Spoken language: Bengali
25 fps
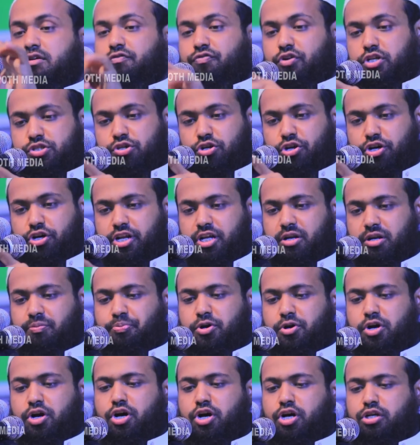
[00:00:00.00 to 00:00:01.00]
ফজরের
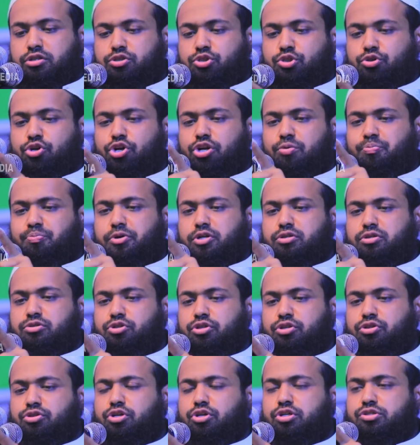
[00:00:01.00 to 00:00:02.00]
পর জোহর
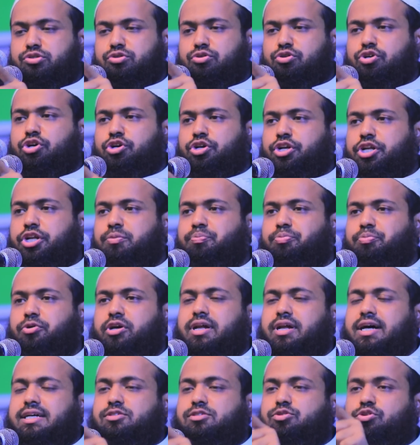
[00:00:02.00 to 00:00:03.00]
পর্যন্ত জোহরের
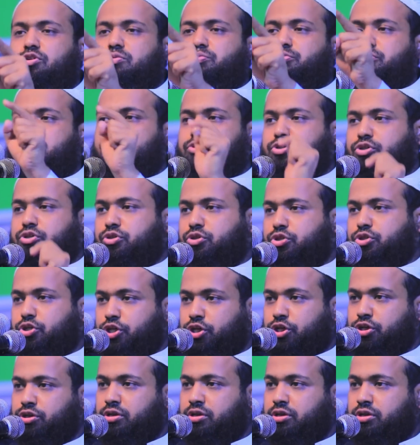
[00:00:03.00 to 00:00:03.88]
পর আসর পর্যন্ত